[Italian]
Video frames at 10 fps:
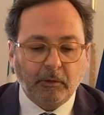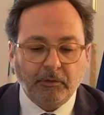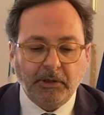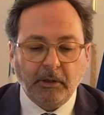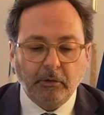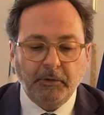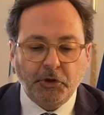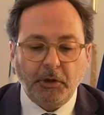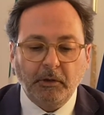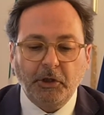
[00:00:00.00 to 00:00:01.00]
la consegna a
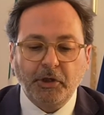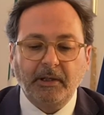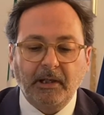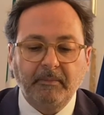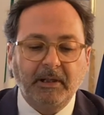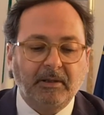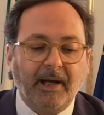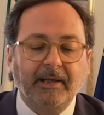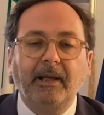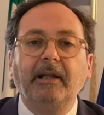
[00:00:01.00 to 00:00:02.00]
domicilio di generi
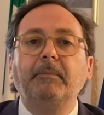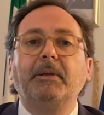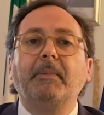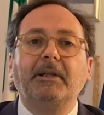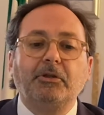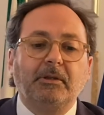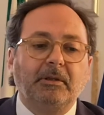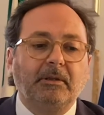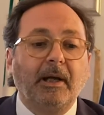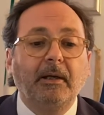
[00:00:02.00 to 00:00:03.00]
alimentari e di prima
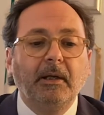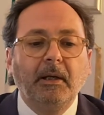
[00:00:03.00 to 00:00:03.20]
necessità.